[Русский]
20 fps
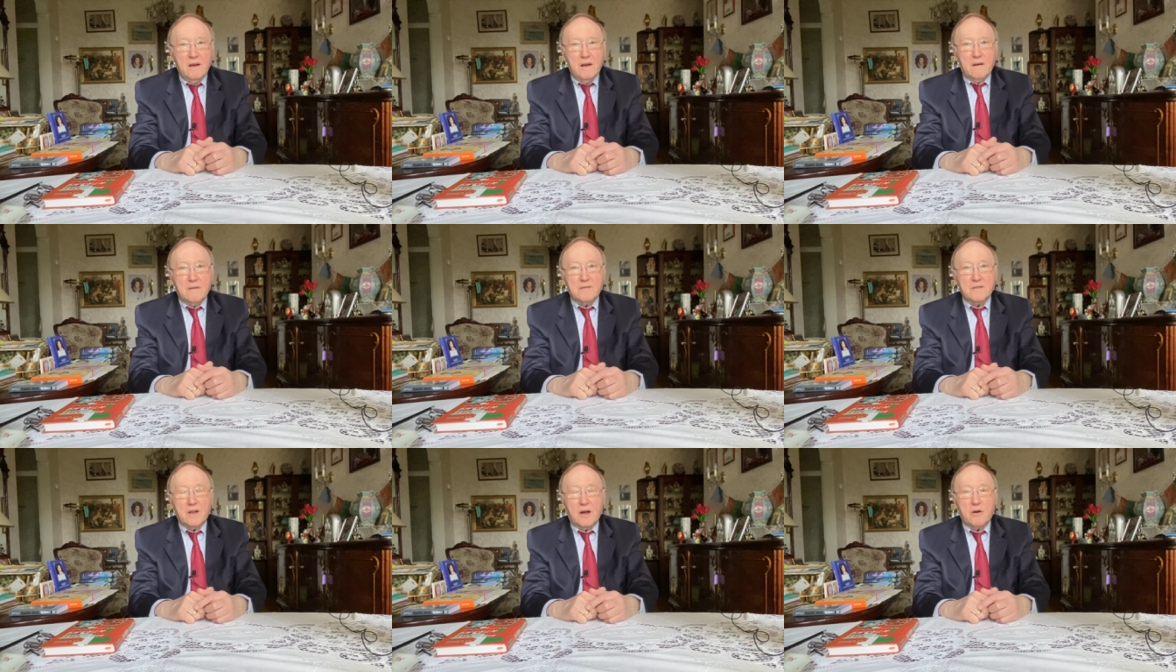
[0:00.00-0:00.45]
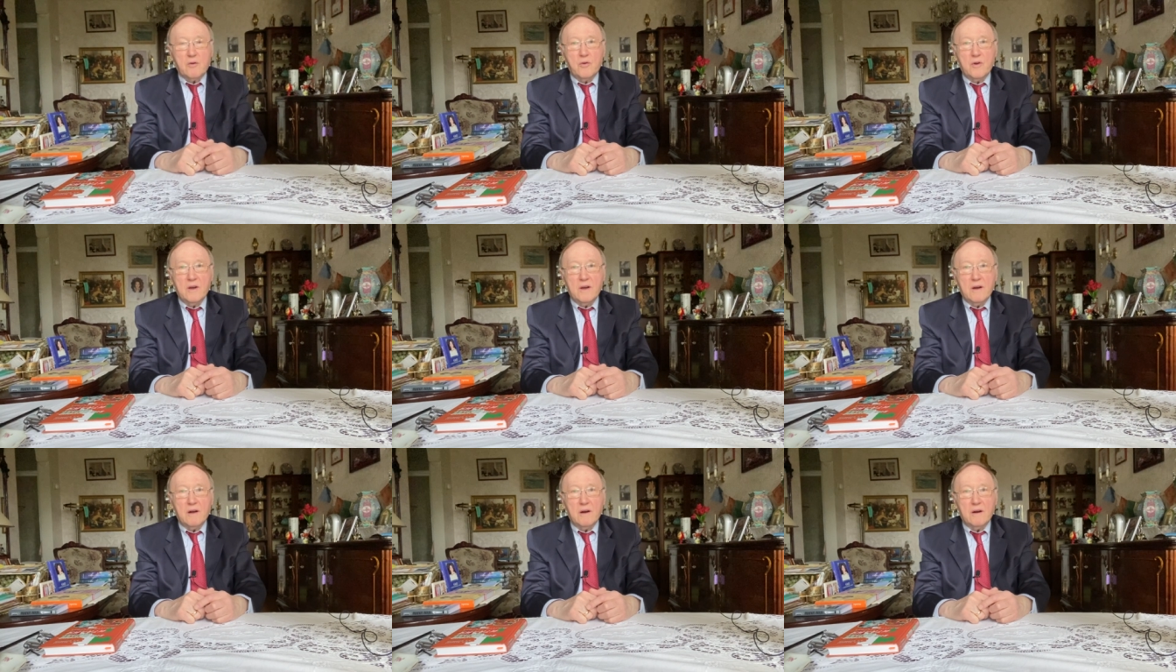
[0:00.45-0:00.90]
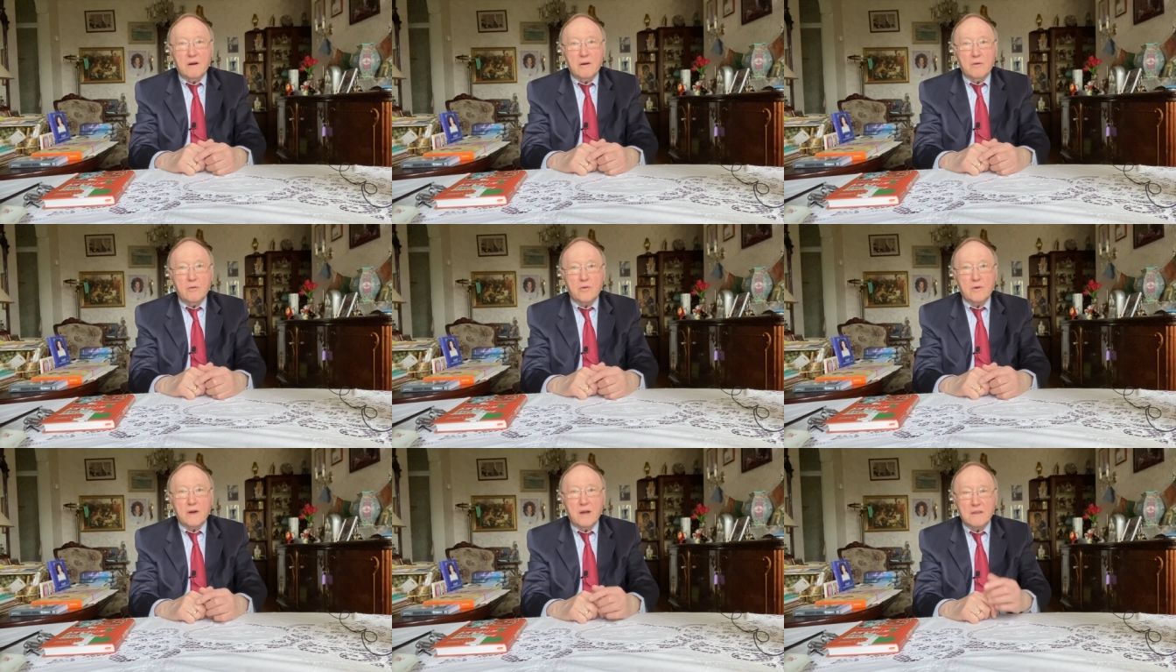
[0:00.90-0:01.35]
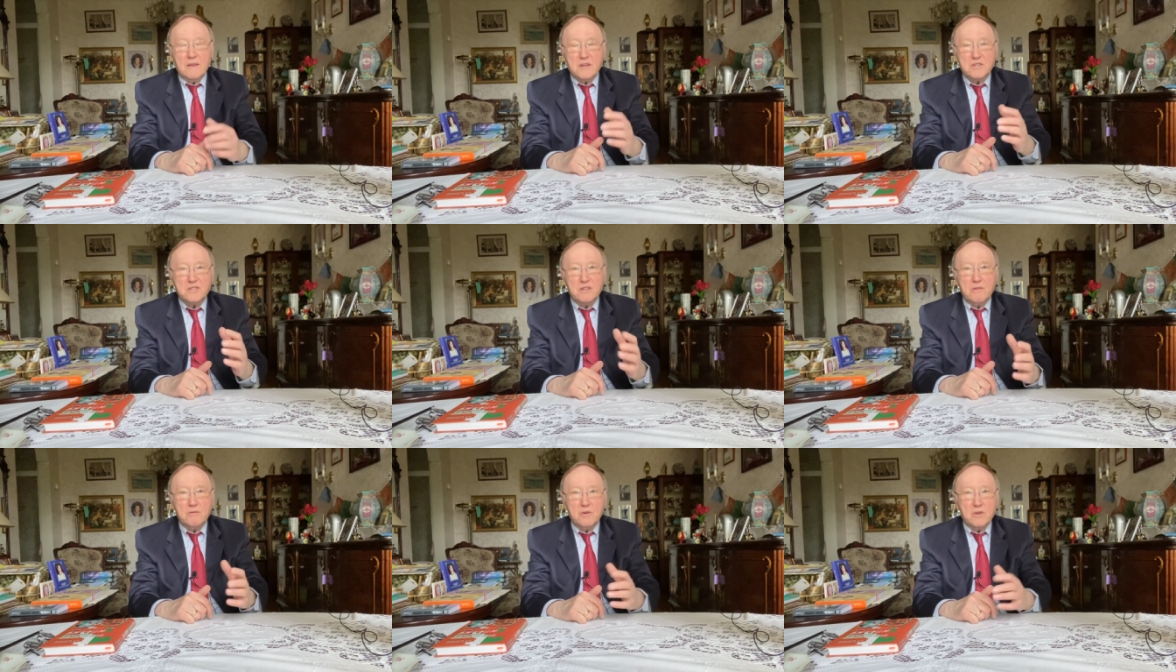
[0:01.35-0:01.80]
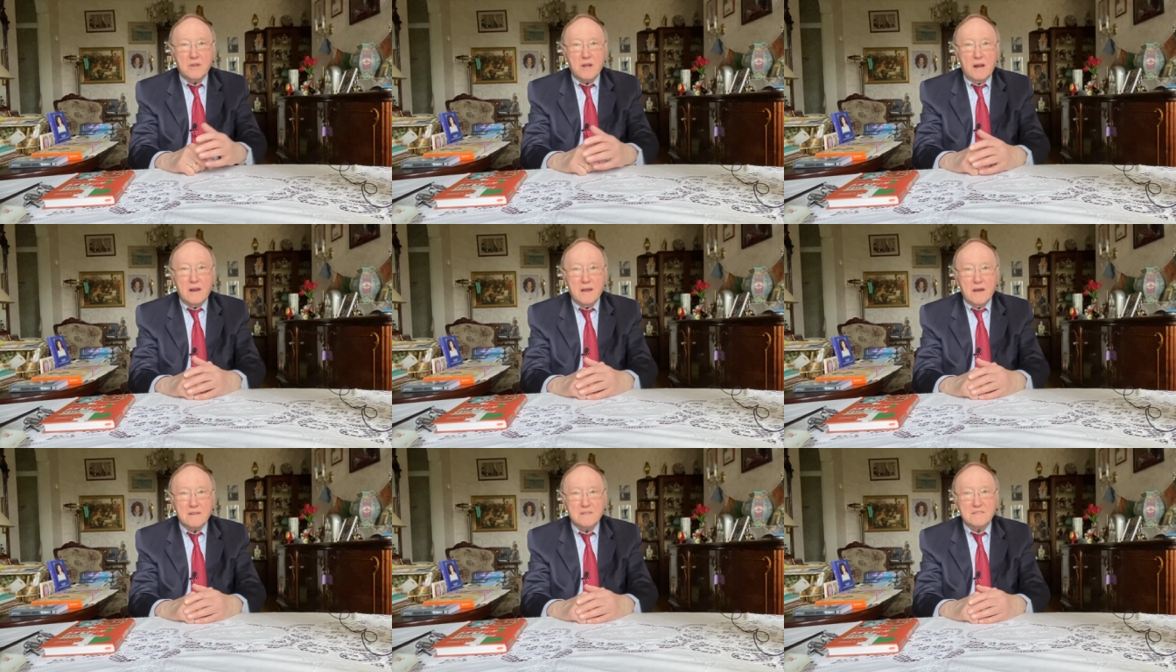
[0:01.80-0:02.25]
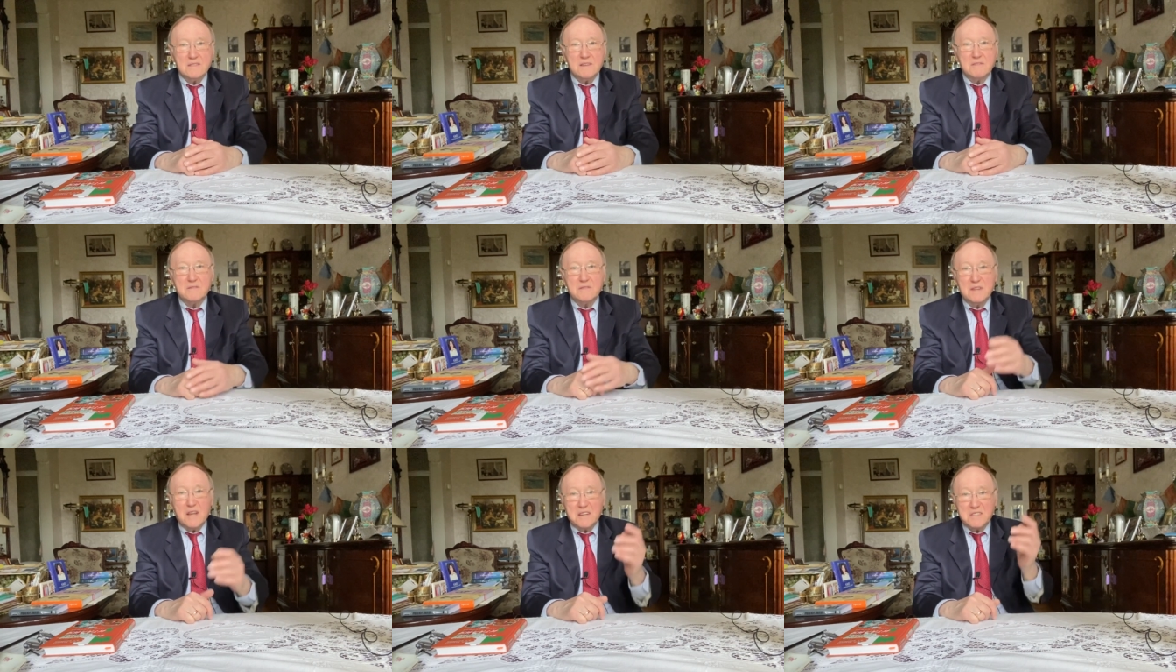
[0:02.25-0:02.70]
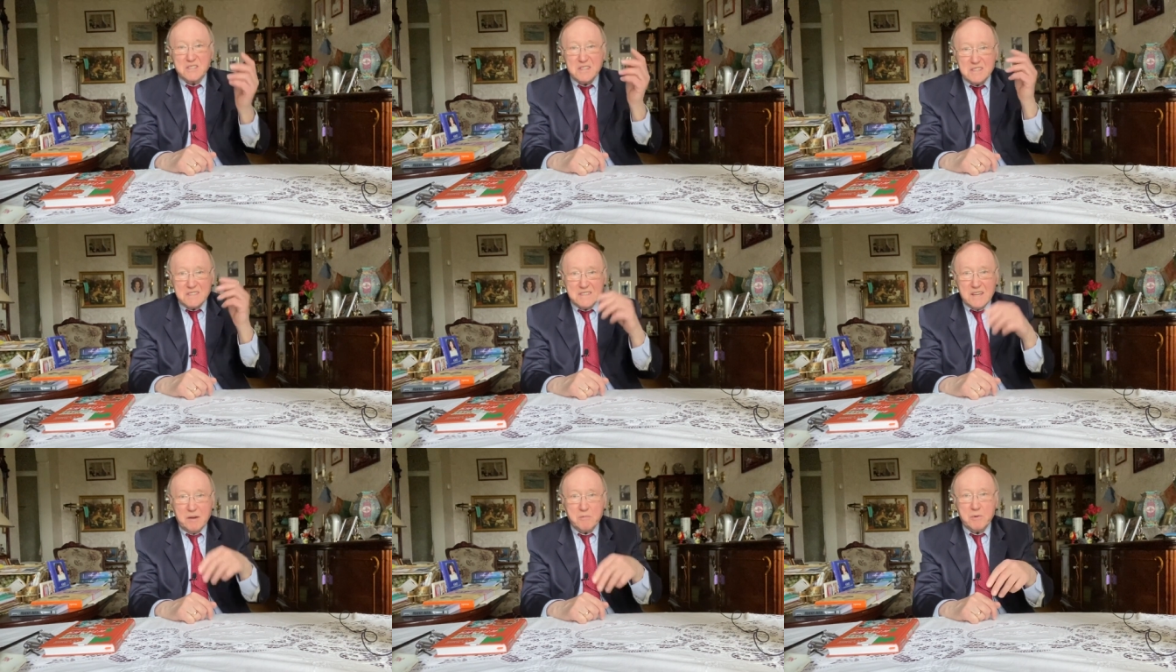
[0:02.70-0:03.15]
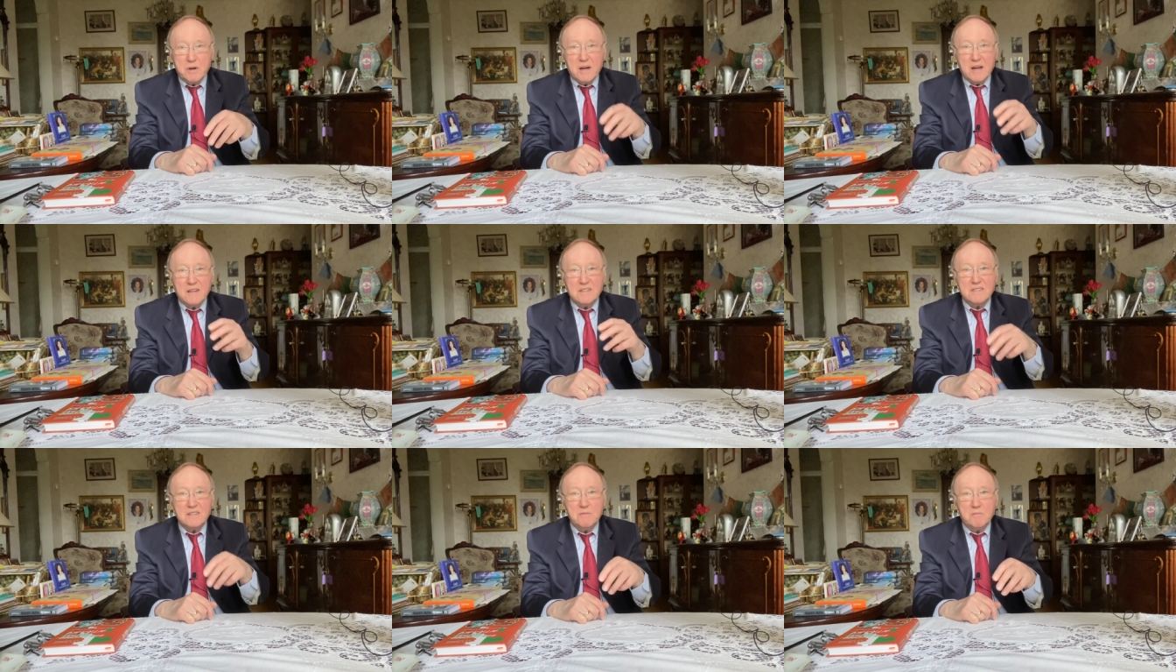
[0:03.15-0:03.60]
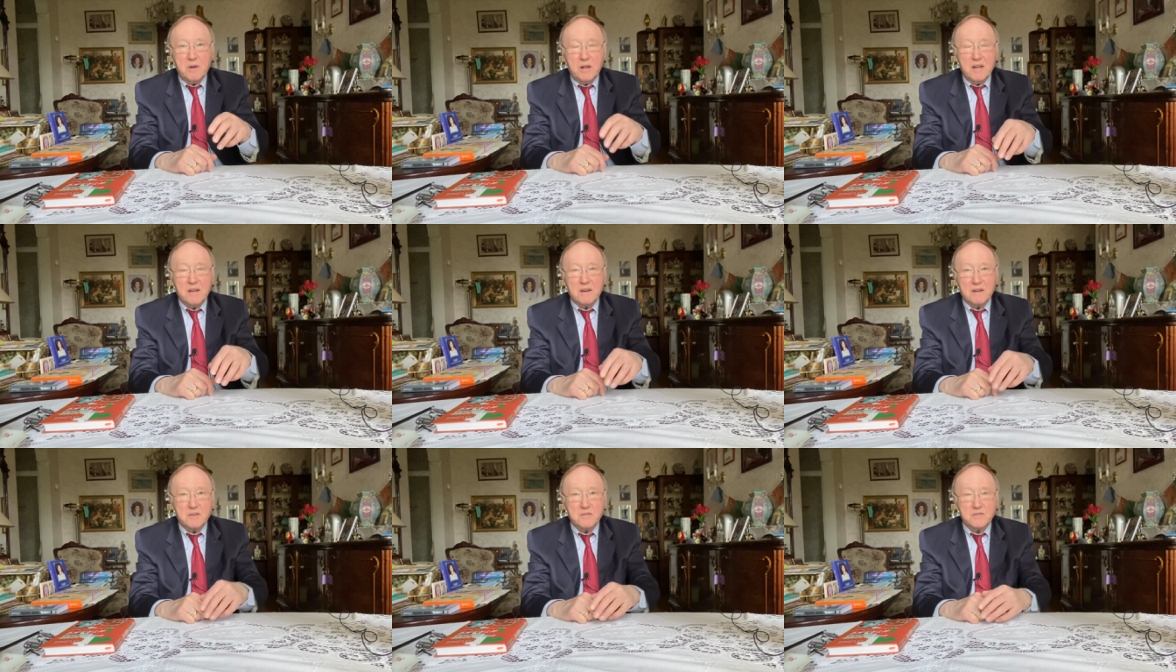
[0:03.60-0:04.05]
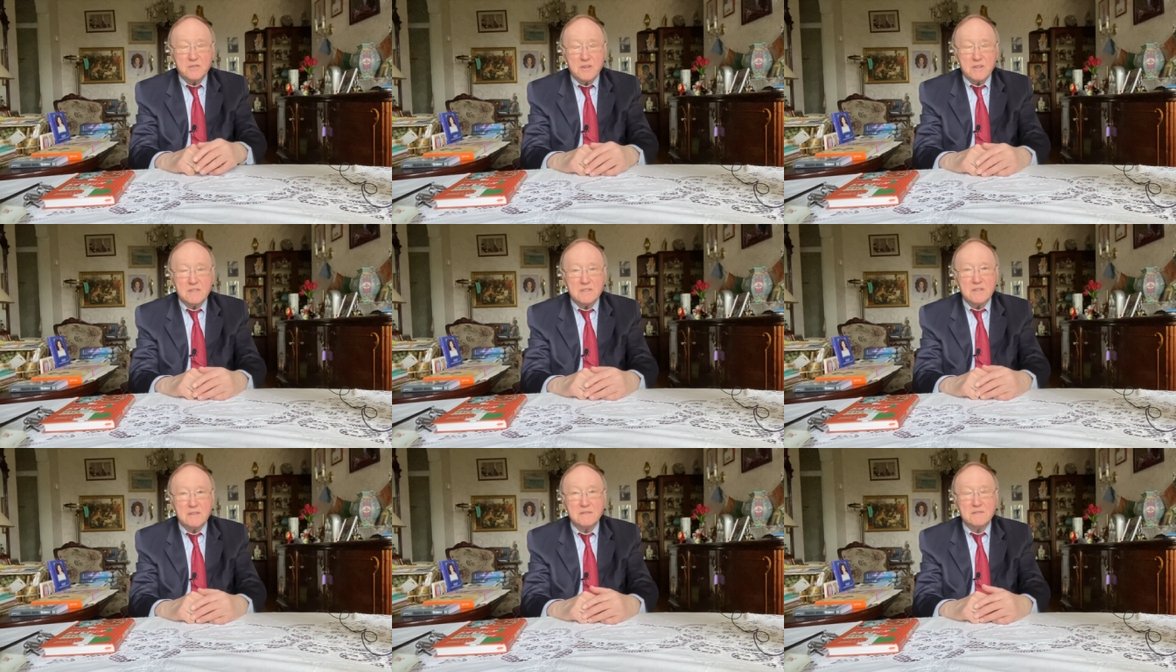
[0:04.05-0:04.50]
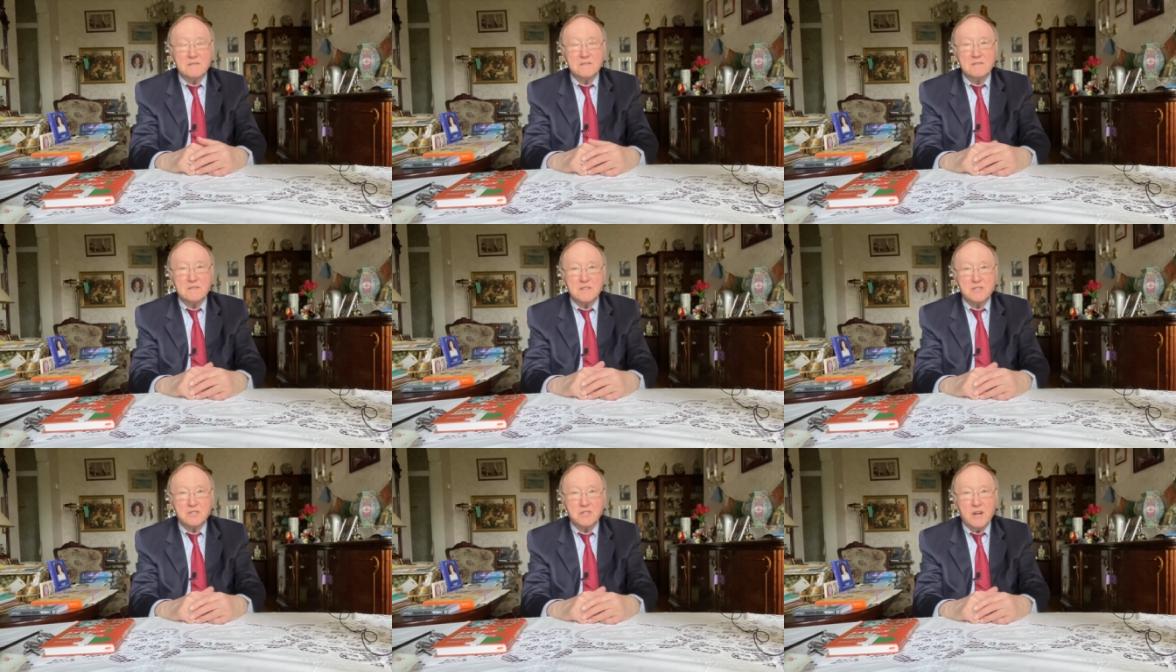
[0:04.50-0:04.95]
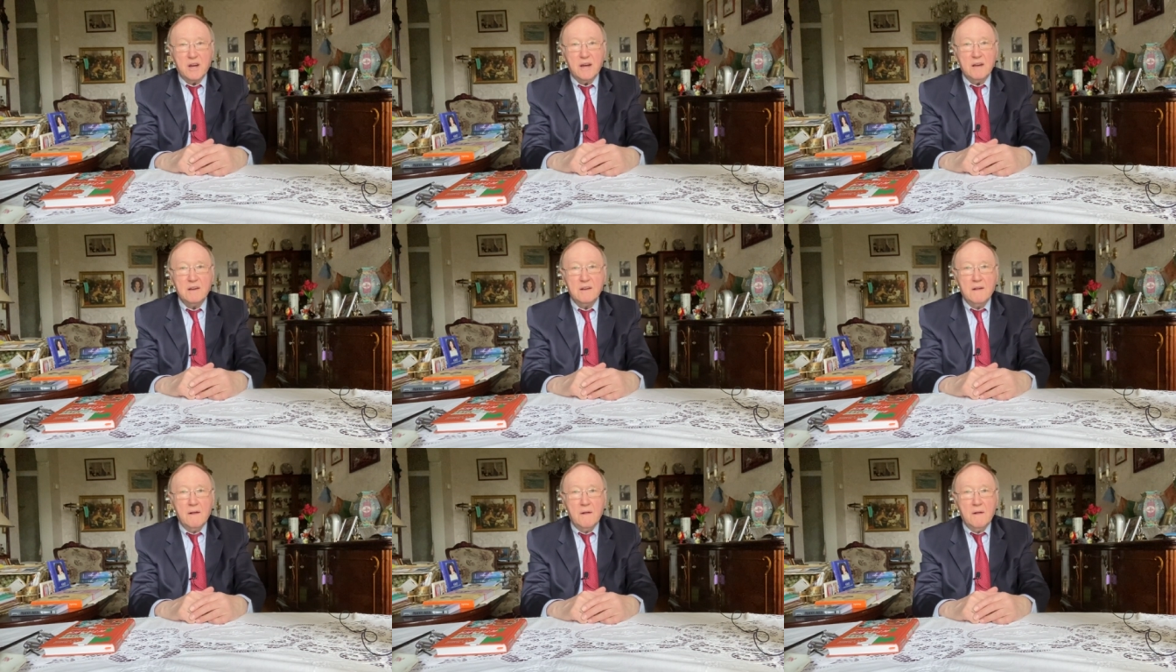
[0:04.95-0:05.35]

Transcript: Второе, у, конечно, у итальянцев, даже самых ассимилировавшихся в США,